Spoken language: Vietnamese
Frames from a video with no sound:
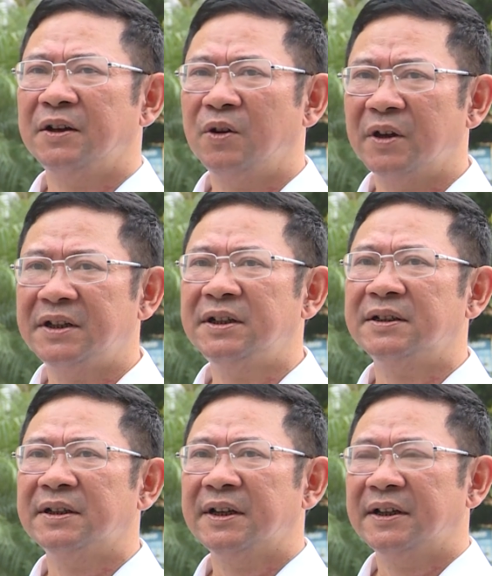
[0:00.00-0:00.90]
noi
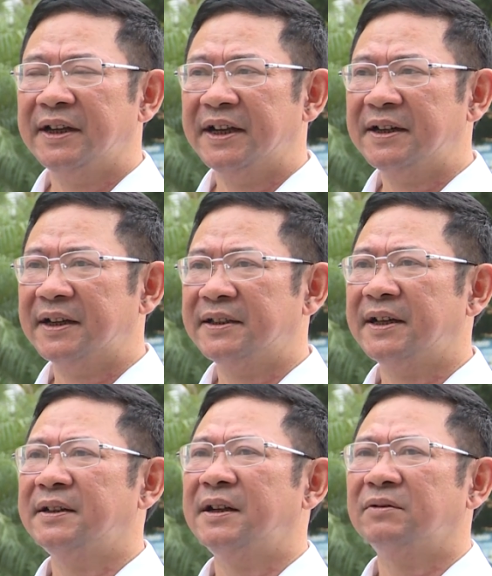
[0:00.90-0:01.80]
gương để người
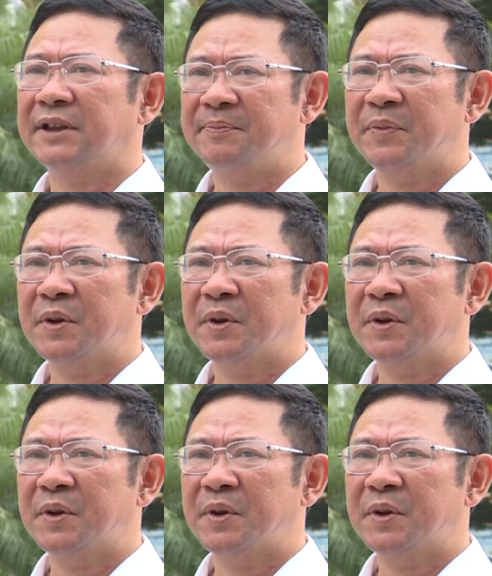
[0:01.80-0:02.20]
dân học tập.